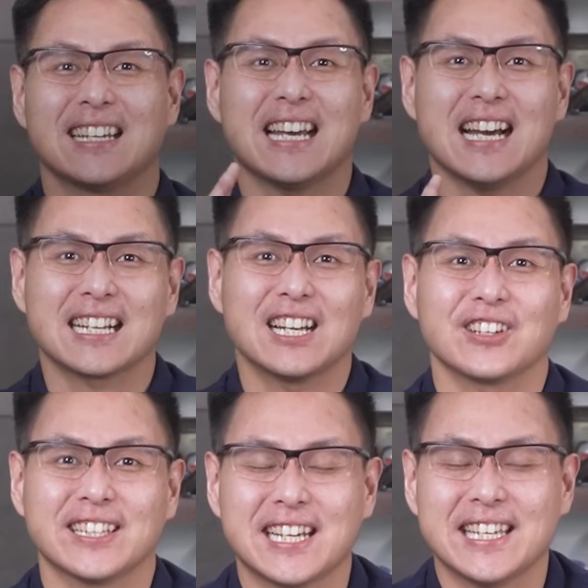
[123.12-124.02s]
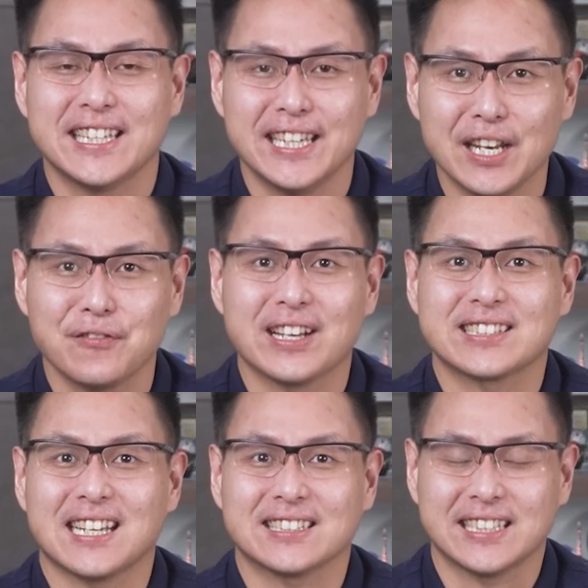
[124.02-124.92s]
Nah, kalau kita ingin
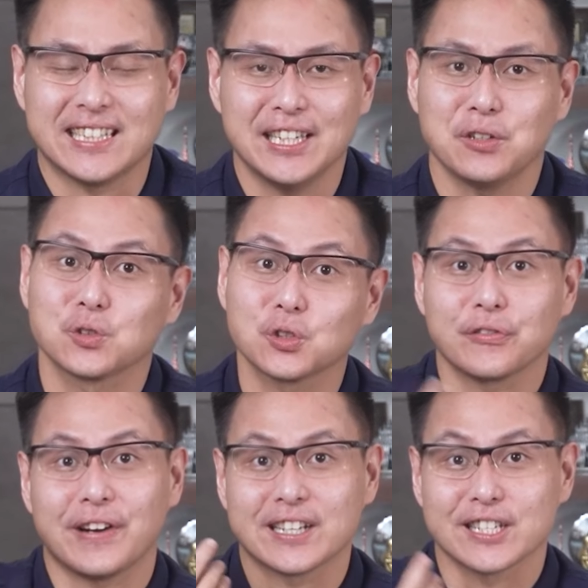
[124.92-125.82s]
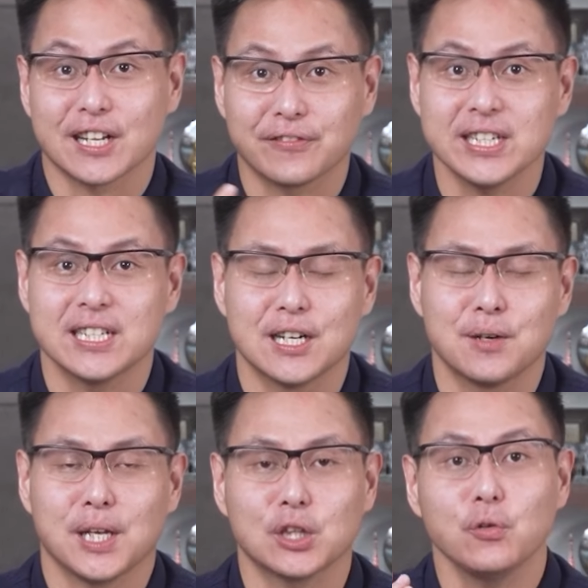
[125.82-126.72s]
investasi untuk financial
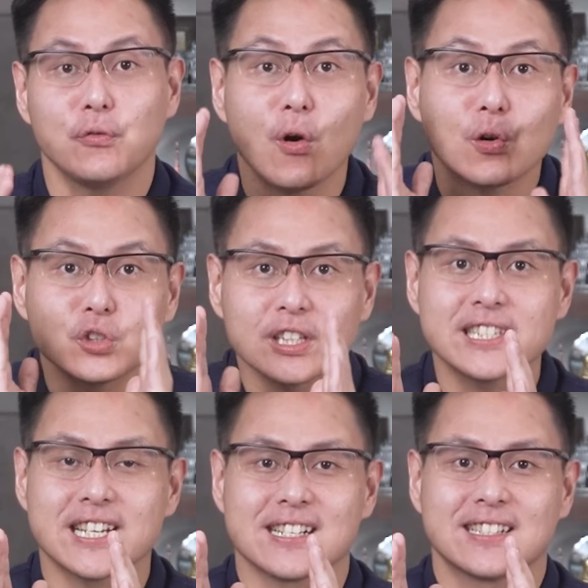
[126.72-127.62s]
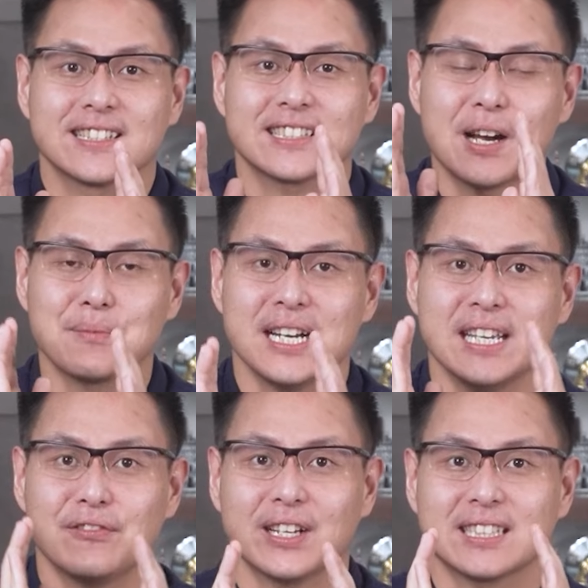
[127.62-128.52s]
freedom, itu fokus aja sama
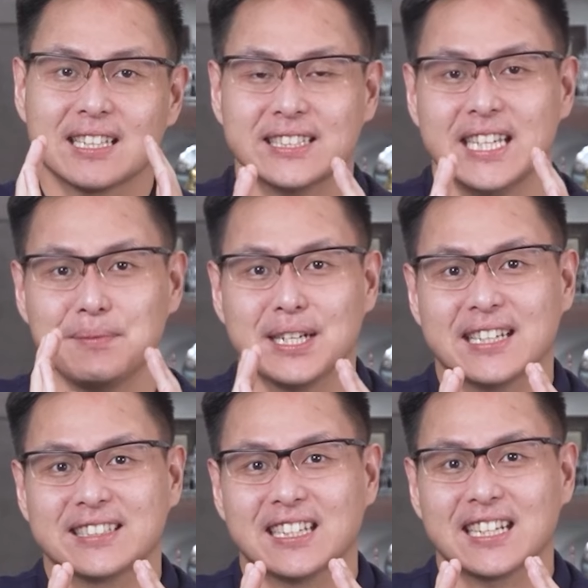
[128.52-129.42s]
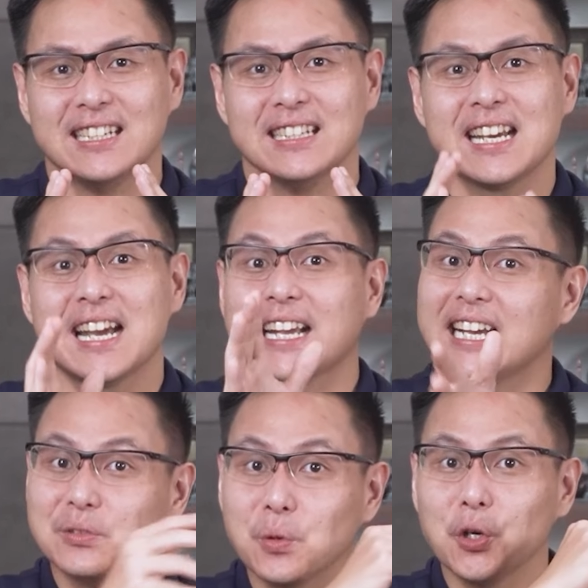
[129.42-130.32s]
investasi yang menghasilkan
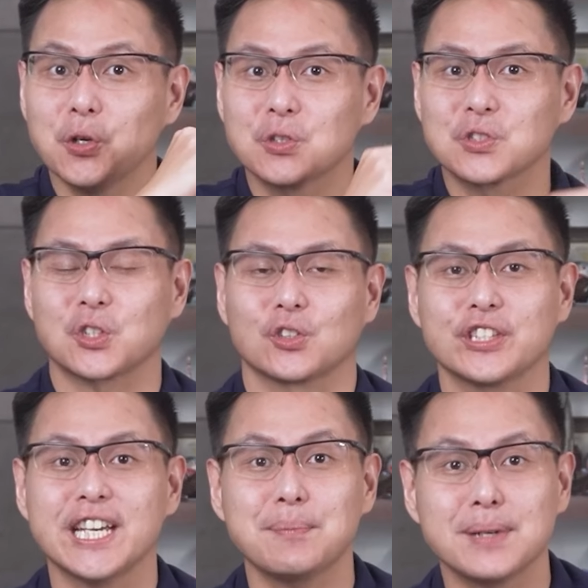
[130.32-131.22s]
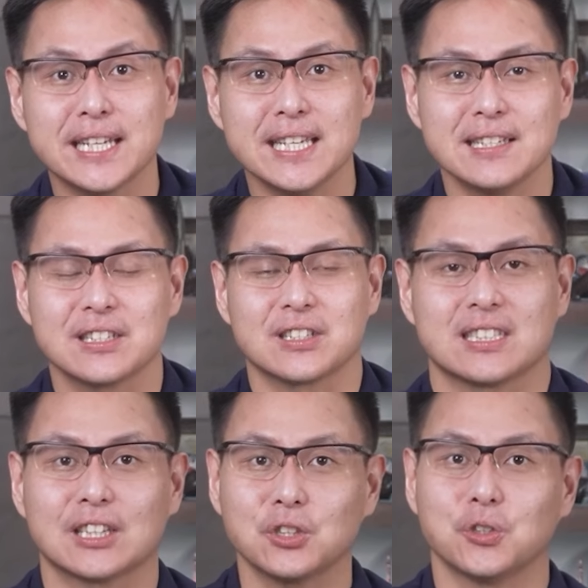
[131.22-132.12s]
cash flow. Contohnya apa nih?
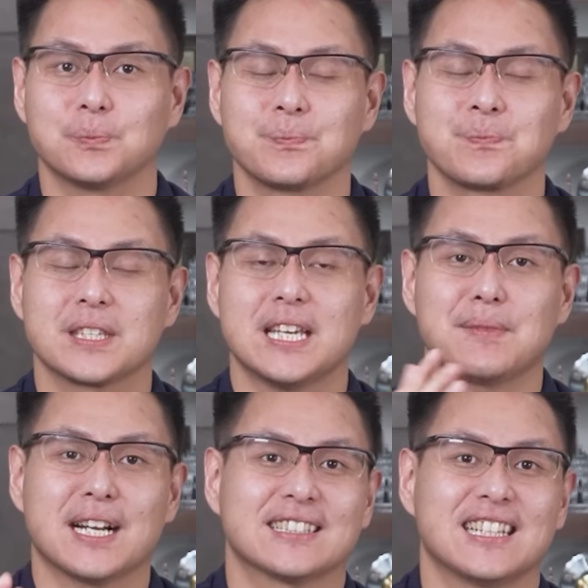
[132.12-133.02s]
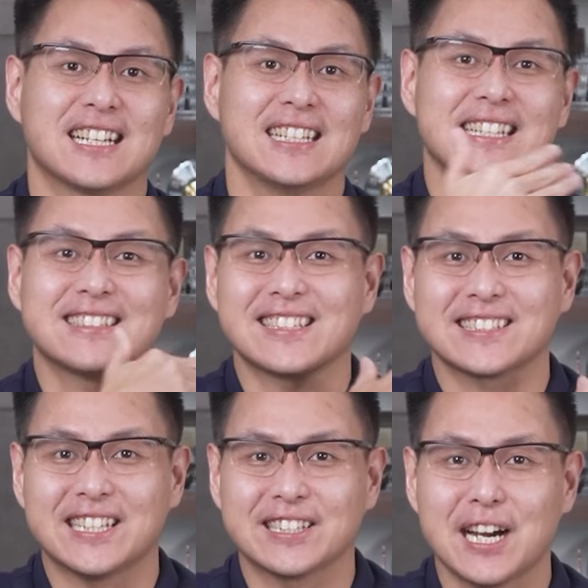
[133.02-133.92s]
Satu, yang menghasilkan
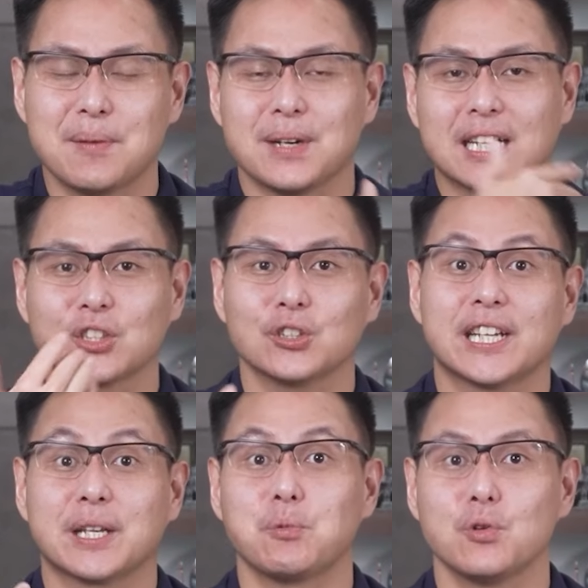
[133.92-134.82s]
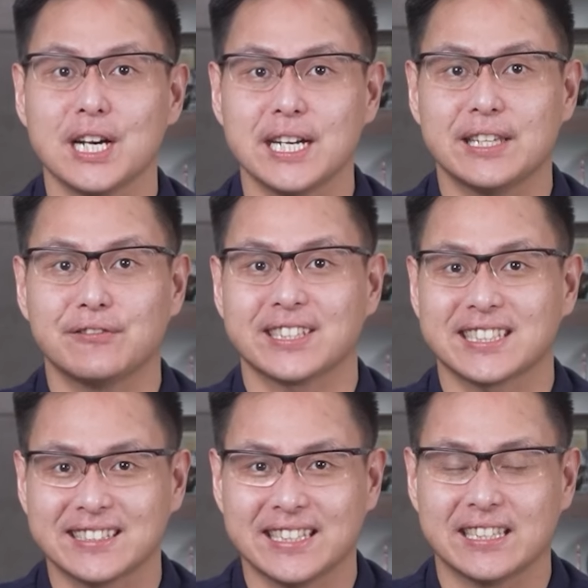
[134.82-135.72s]
interest income atau dari bunga
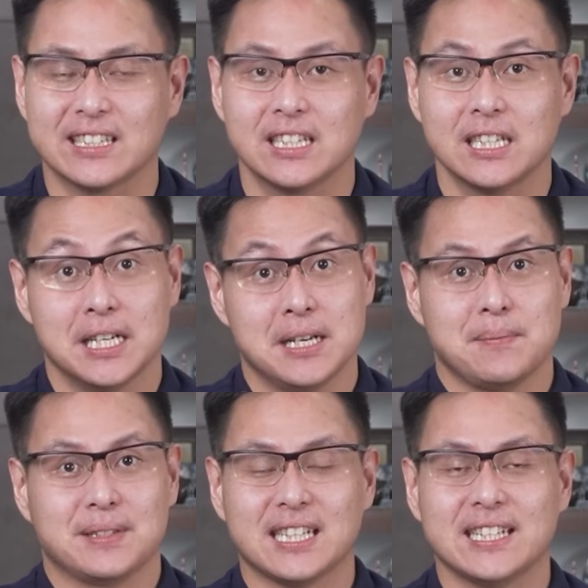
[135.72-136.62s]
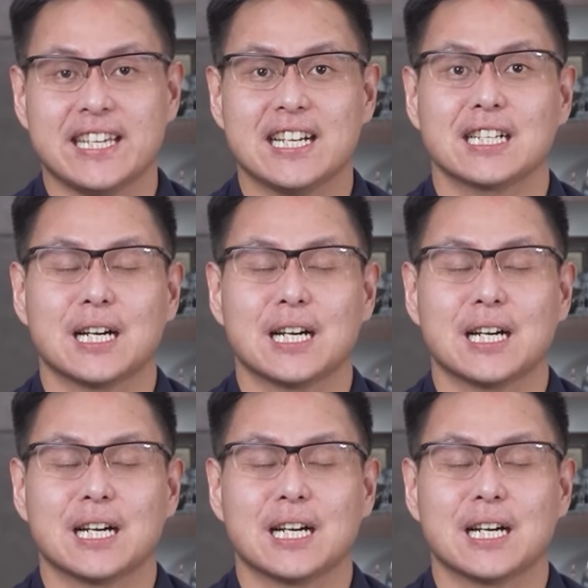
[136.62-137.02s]
investasi. Misalnya ya,